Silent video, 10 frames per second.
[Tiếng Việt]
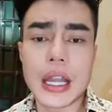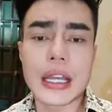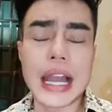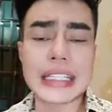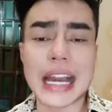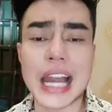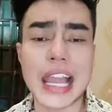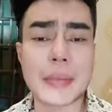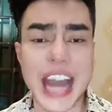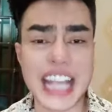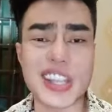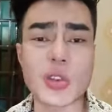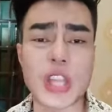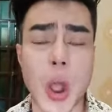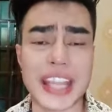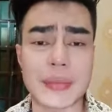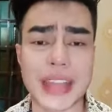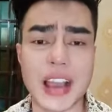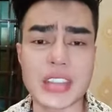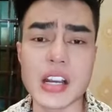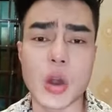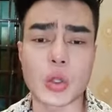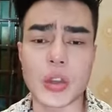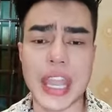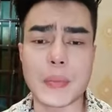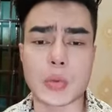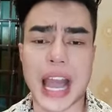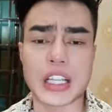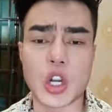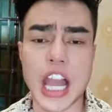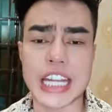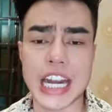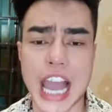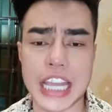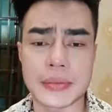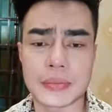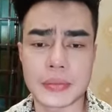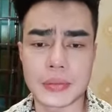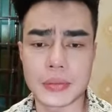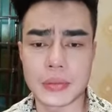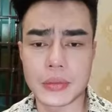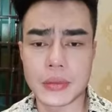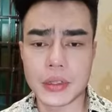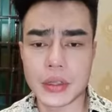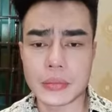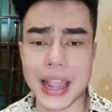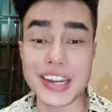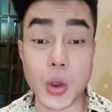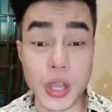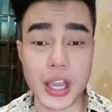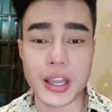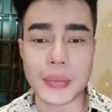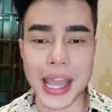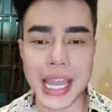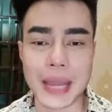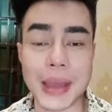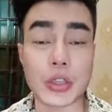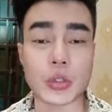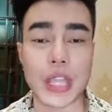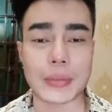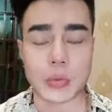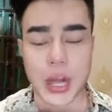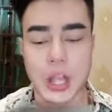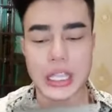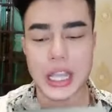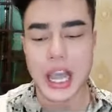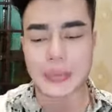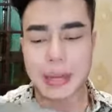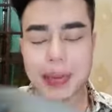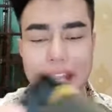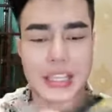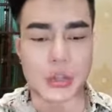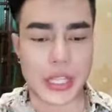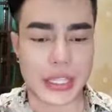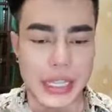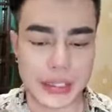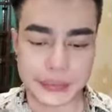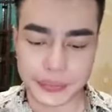Lê Trang Lê mà để số điện thoại giùm tao dưới lô tô ghi một lần coi Lê Trang Lê bảy nụ cười cười mãi hả bao nhiêu tiền một lọ thì cái hộp này bây giờ nhiêu tiền ta